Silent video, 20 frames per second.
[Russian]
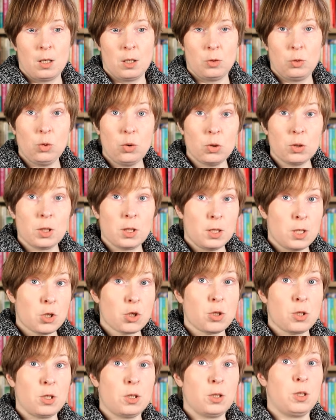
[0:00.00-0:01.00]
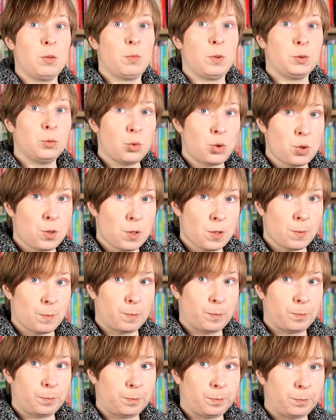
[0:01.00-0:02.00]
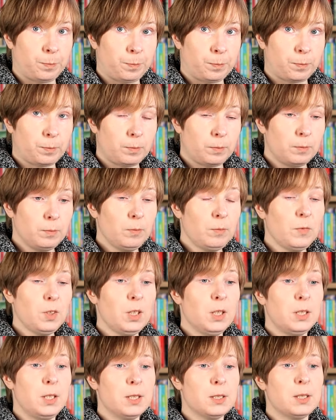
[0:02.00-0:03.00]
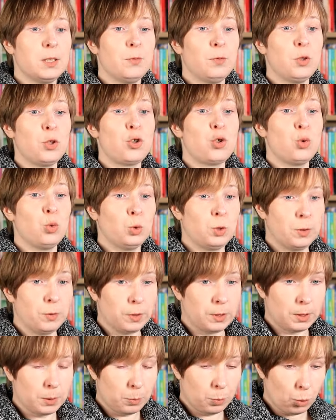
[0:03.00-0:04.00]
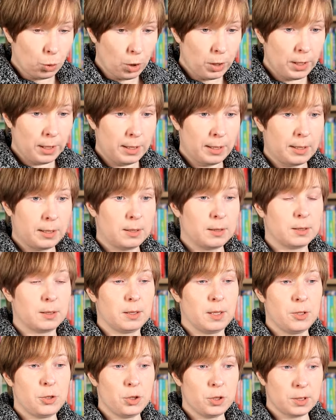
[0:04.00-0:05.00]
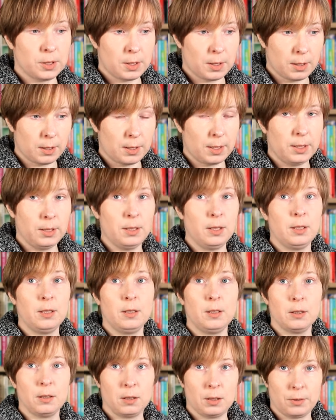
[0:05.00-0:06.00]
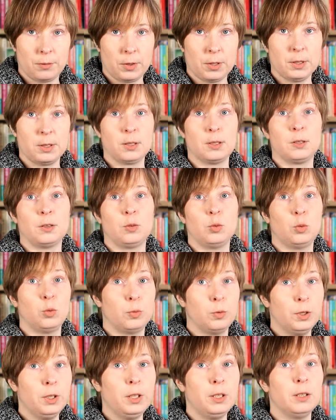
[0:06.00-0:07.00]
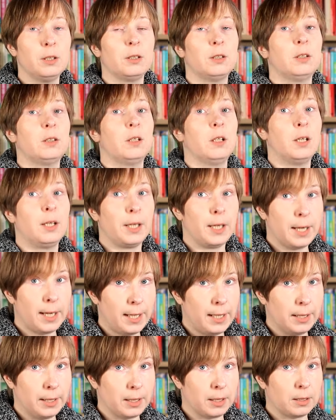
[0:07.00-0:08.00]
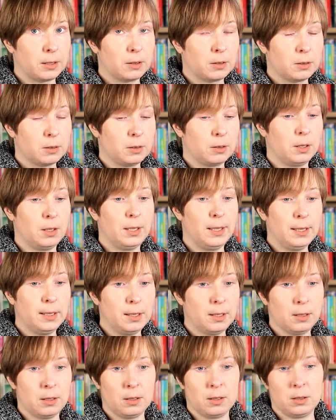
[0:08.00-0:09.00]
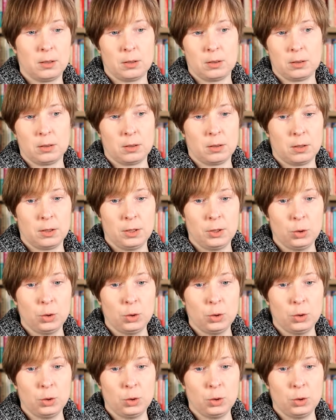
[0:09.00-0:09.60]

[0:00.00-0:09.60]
Но, конечно, это не получится. Если вы чувствуете боль, значит страдания для вас, увы, реальны это а,